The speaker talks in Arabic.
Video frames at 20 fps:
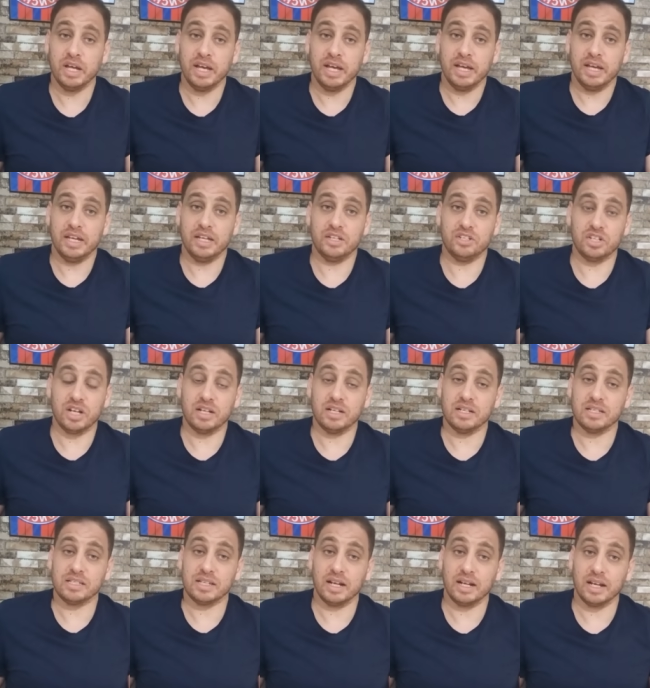
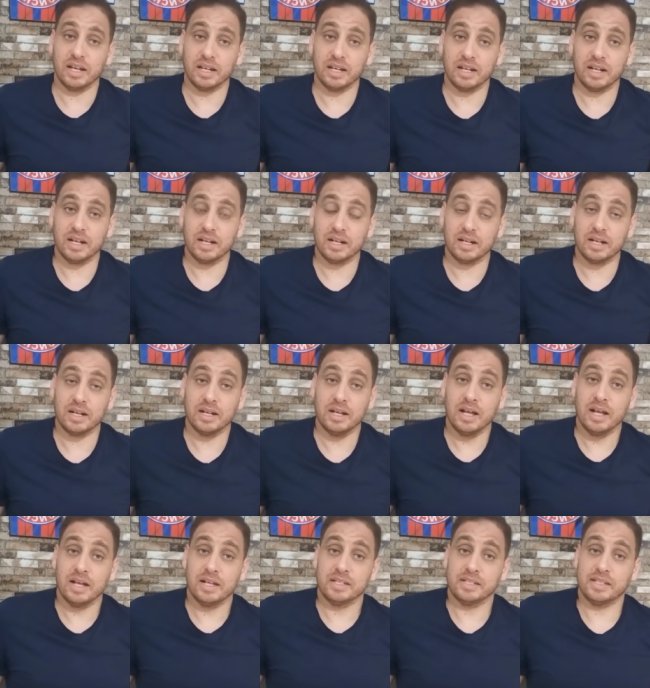يجنس على غرار
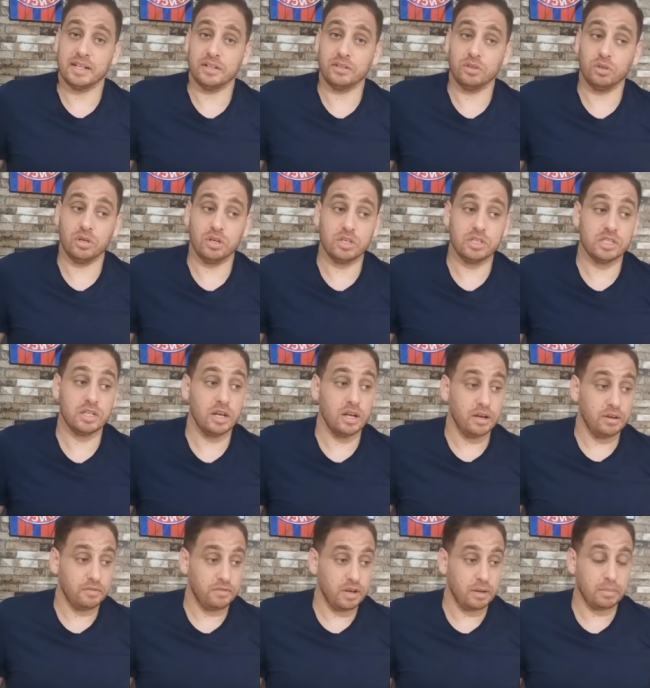سانتوس
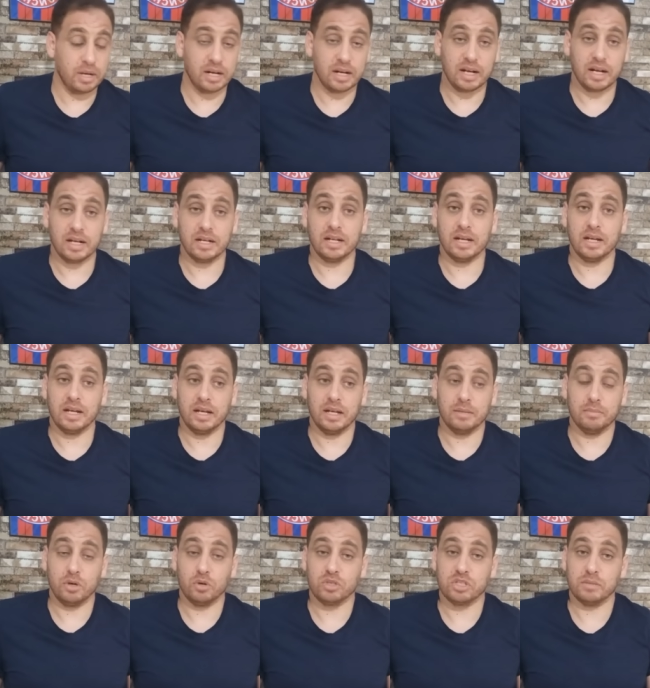فما رانا
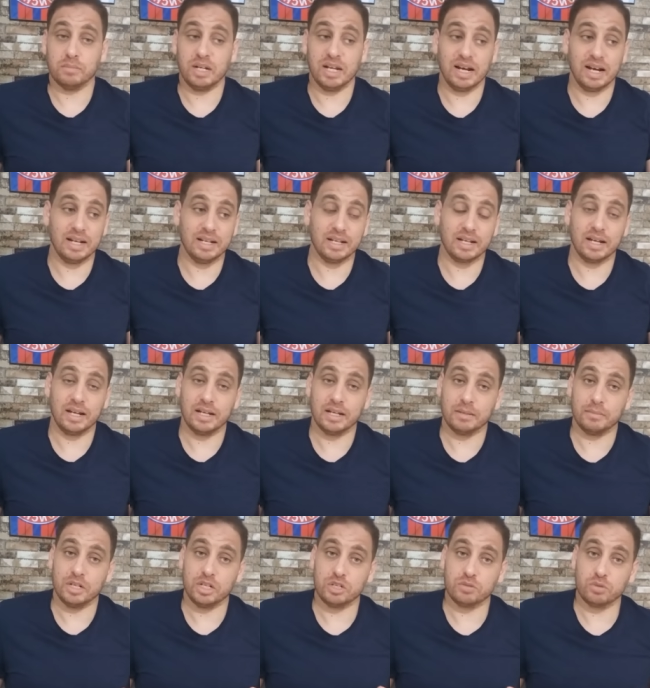الموسم الحالي قال
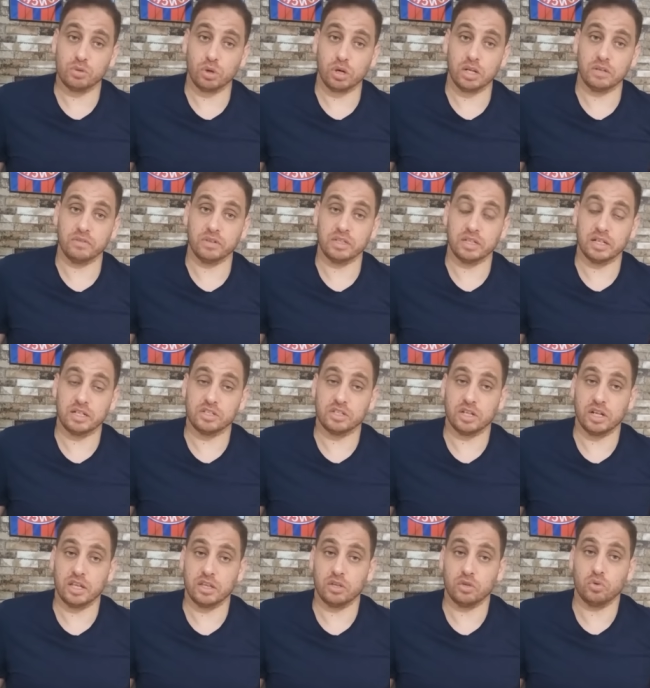لك مانيش نقعد في
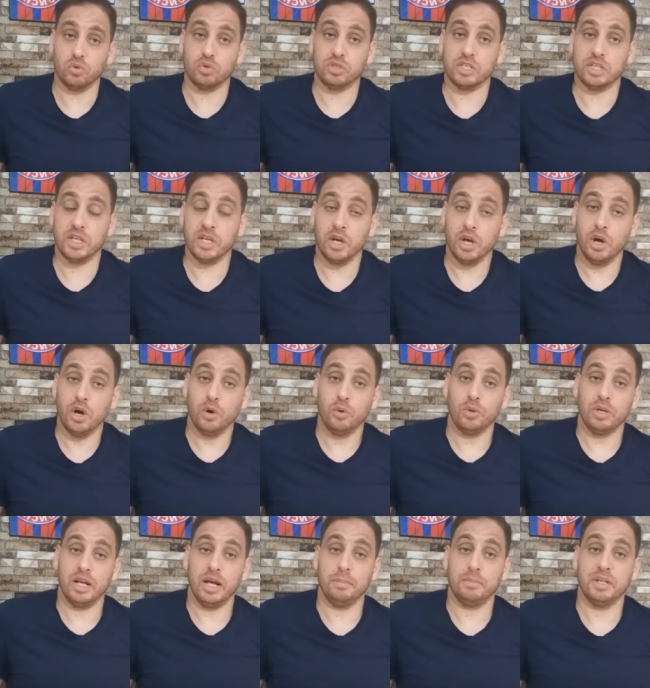الترجي هذا التونسي
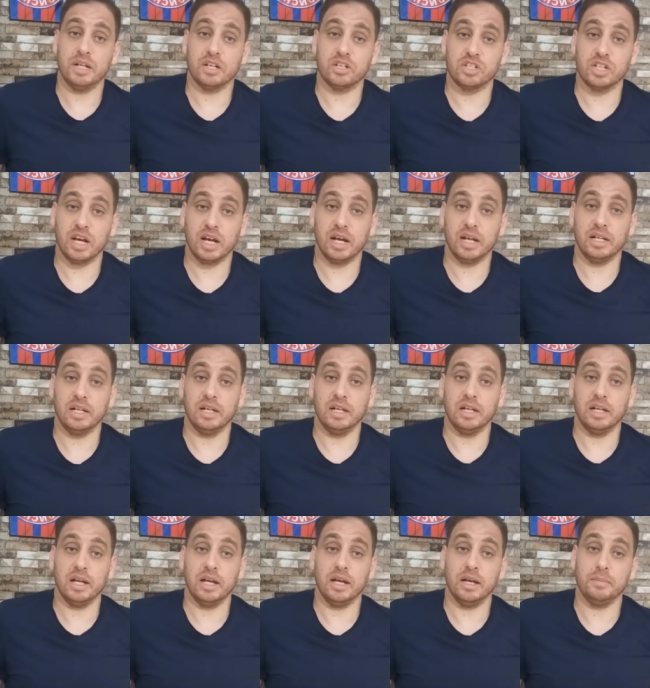ونحب نرجع
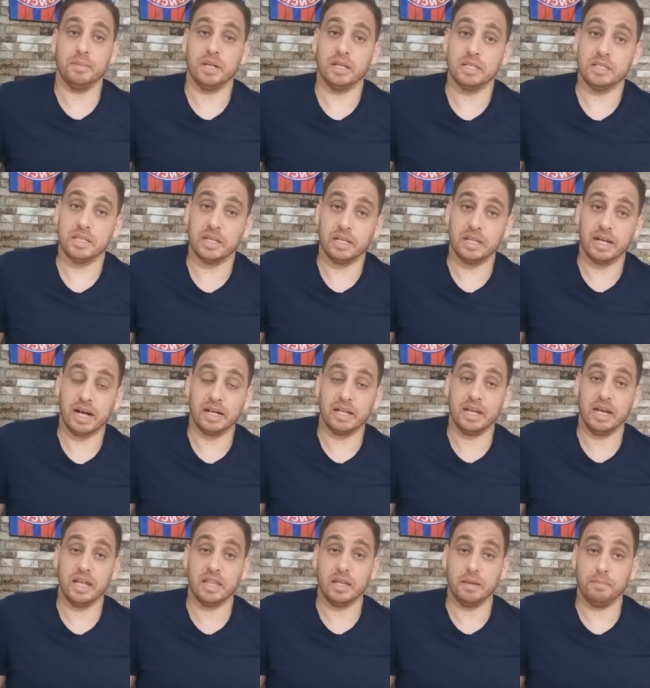للبرازيل
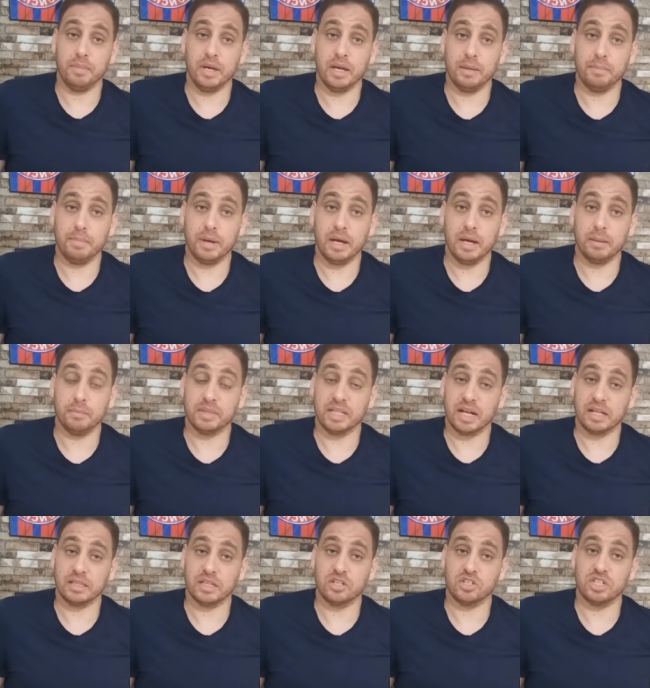يعني هذا باب
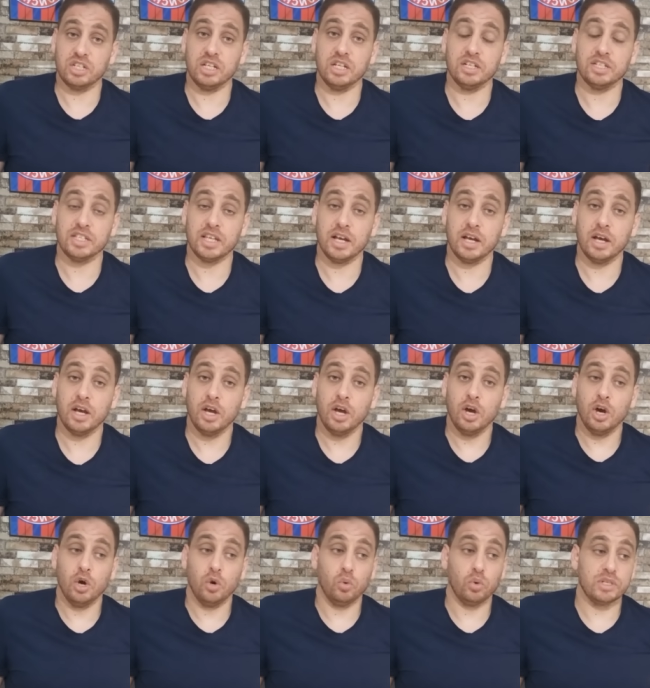نتاع تجنيس
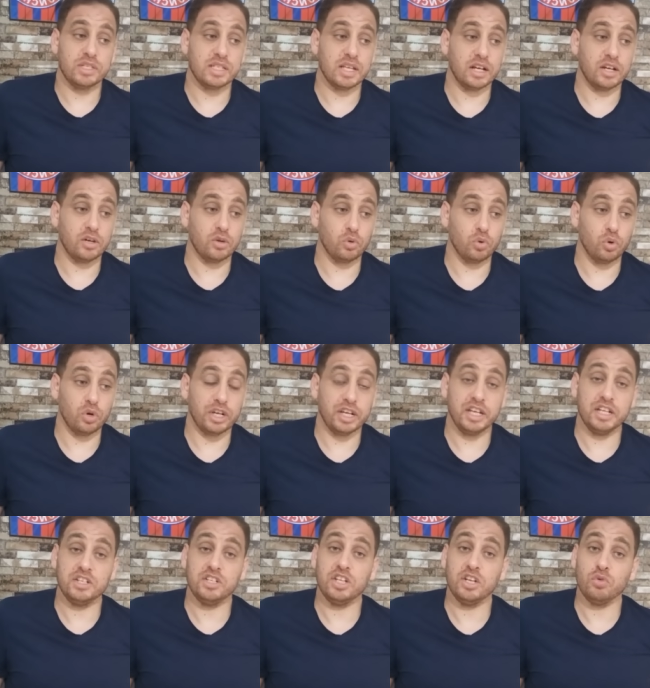ونسكروه
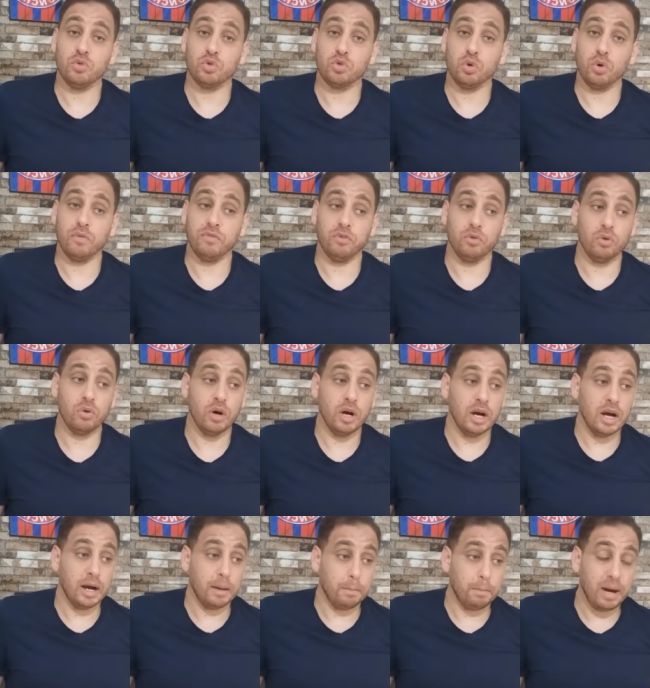كي نجيو نشوفوا
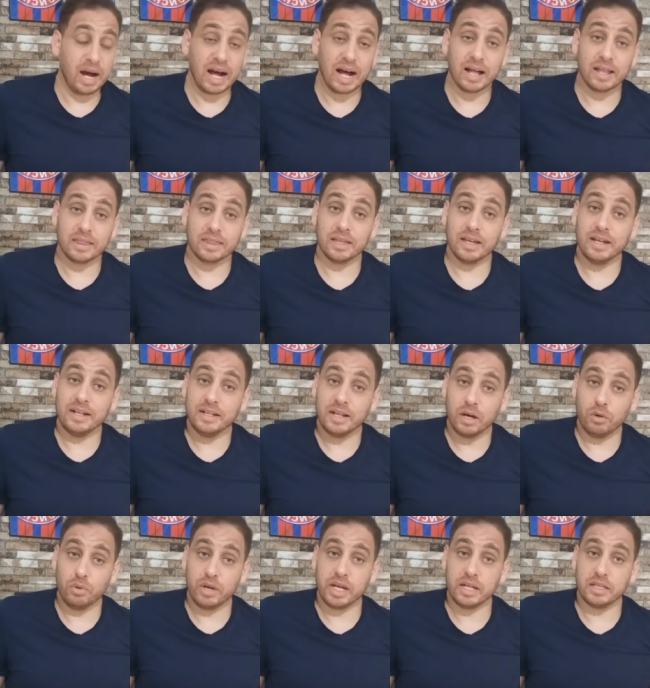بعض
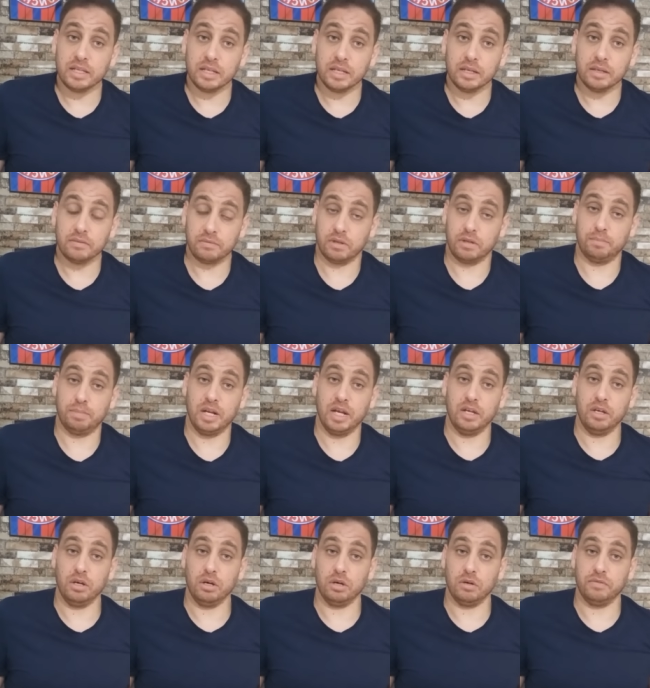النوادي في
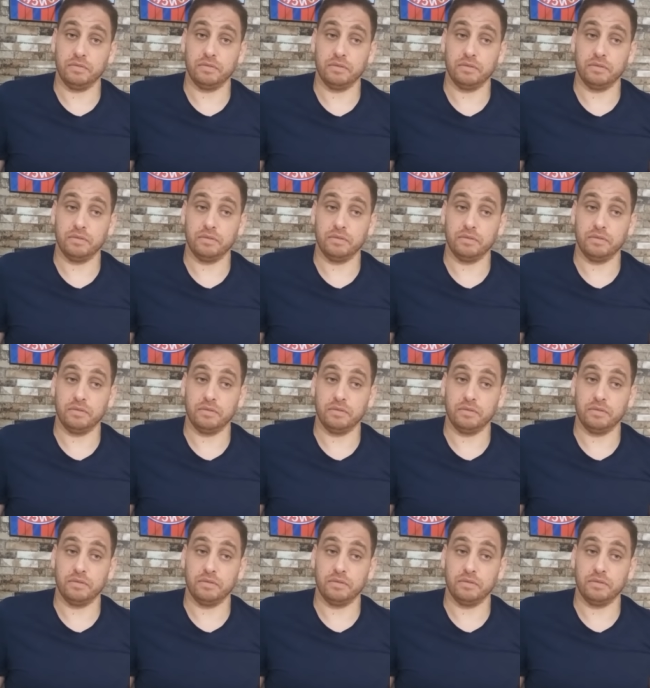البلاي اوف